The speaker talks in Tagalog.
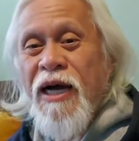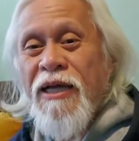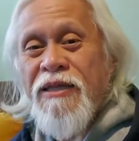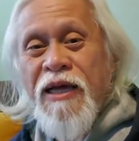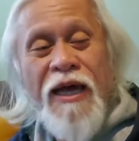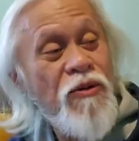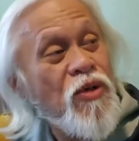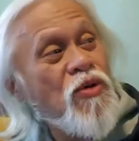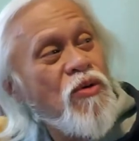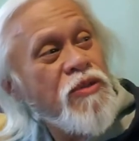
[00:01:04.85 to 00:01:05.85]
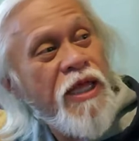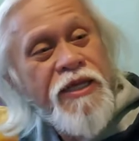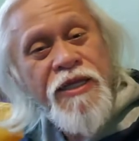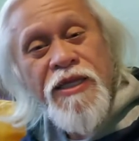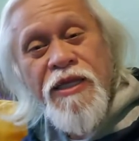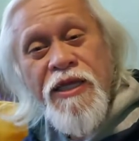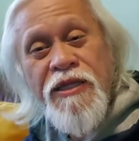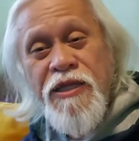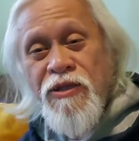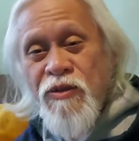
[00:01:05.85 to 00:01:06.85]
At uh, ewan ko kung naririnig
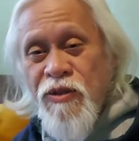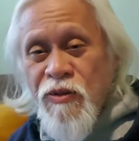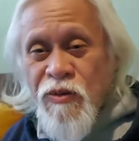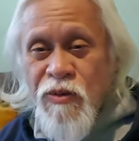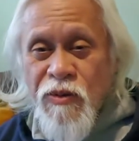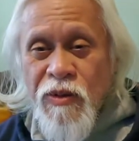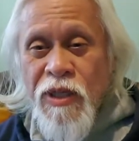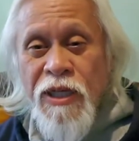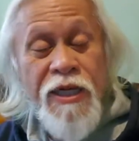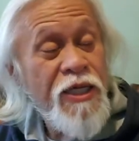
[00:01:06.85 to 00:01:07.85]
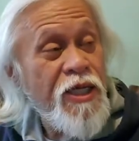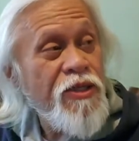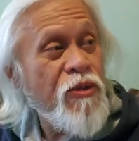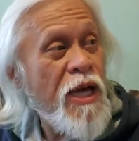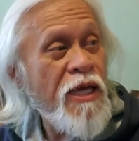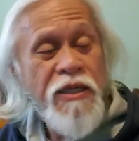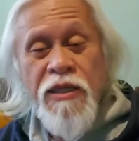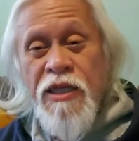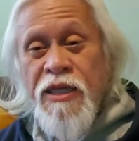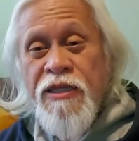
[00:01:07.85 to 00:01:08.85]
ninyo yung, yung
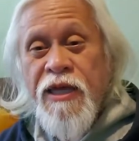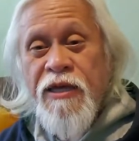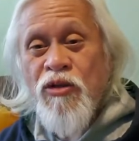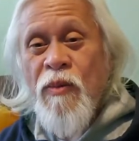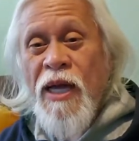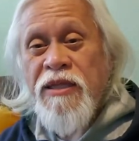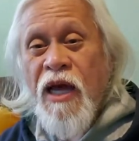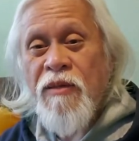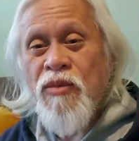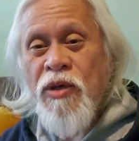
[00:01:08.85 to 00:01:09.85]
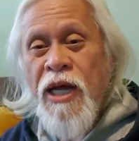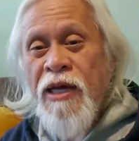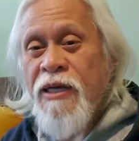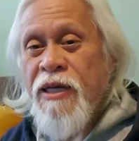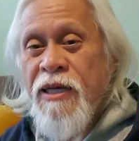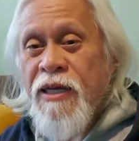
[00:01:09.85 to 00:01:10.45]
aking heater tumatakbo na.